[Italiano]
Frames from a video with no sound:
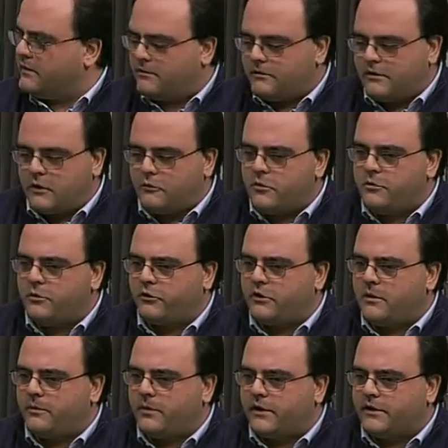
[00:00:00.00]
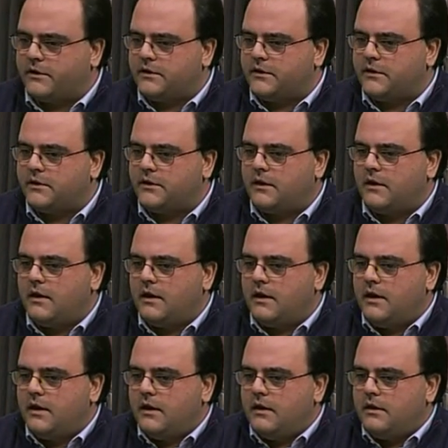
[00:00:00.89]
sì. da cui bisogna partire.
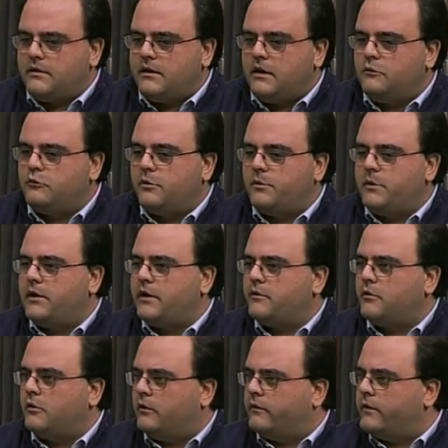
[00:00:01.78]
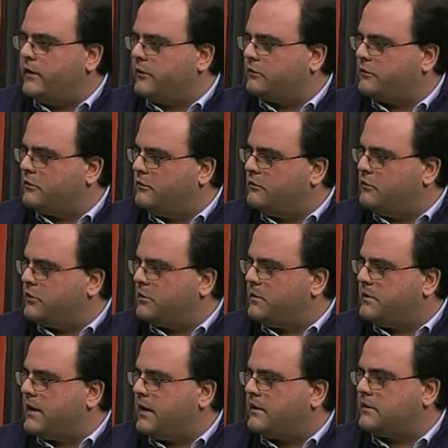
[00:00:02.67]
Nel 2009, sono gli
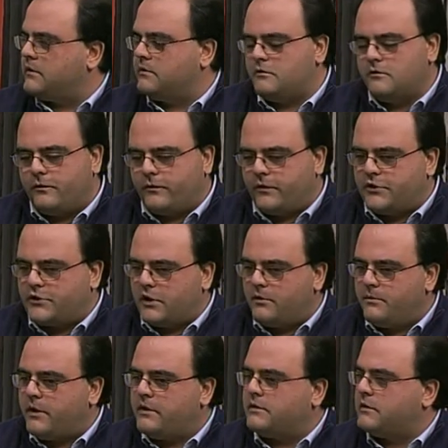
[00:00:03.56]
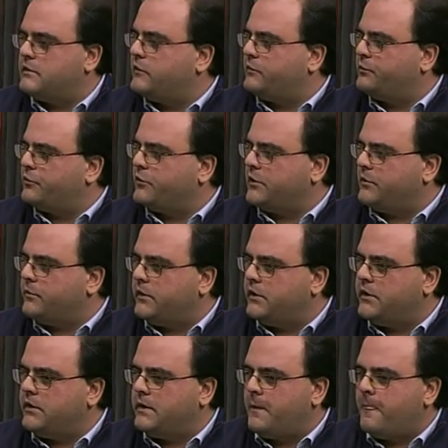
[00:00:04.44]
ultimi dati ufficialmente
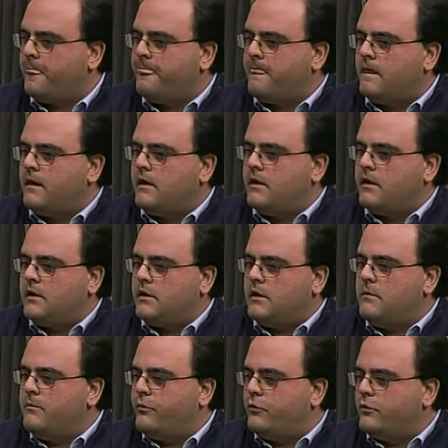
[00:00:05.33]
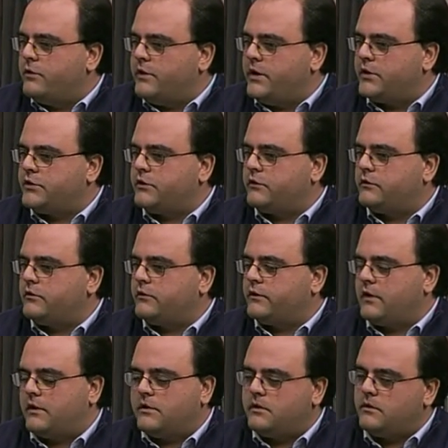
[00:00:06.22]
disponibili, in Puglia ci sono
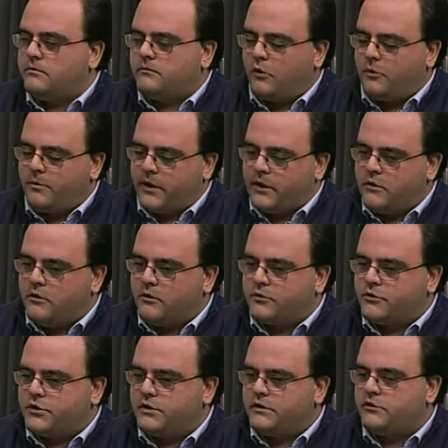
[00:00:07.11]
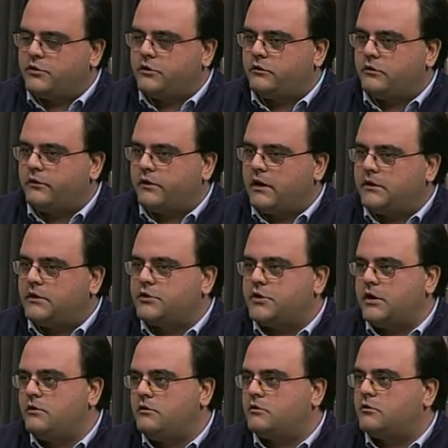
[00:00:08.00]
stati, o meglio, ci, ci sono stati
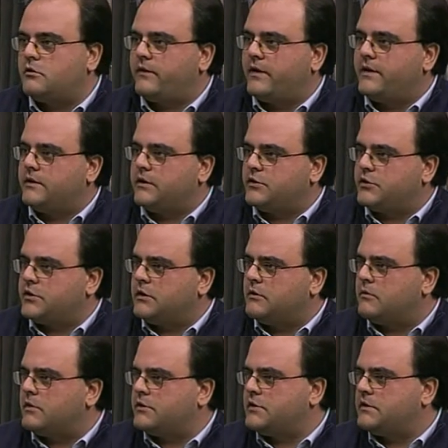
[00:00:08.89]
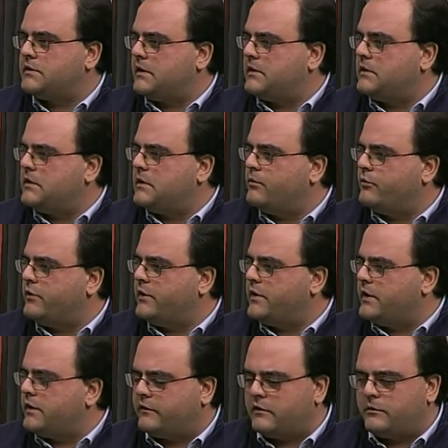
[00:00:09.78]
195 cittadini
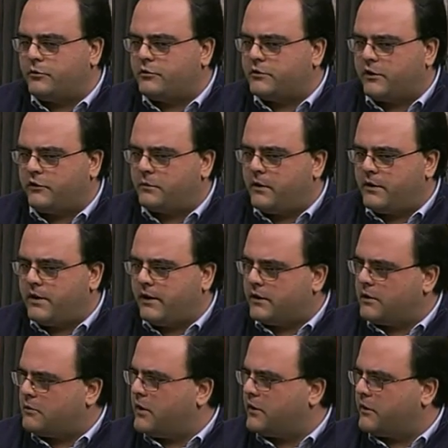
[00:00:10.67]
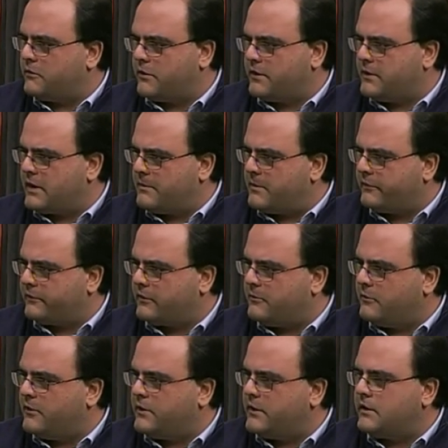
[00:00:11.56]
pugliesi, potrei sbagliare di qualche unità, ma
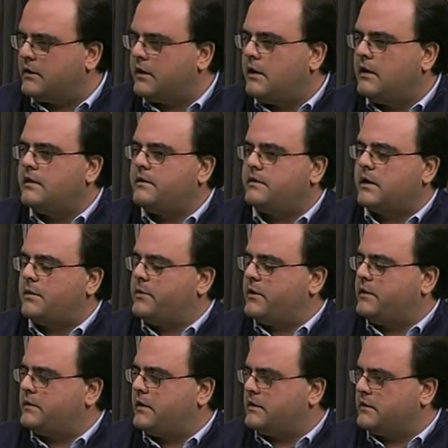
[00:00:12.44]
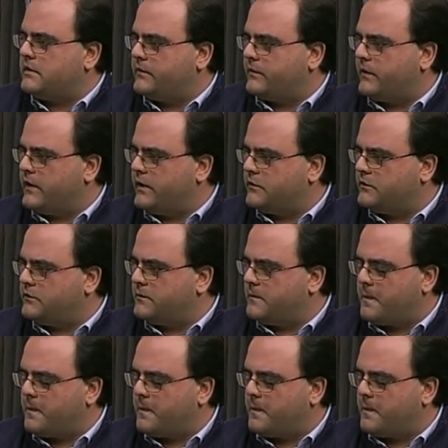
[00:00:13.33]
siamo sì. lì, trapiantati di fegato.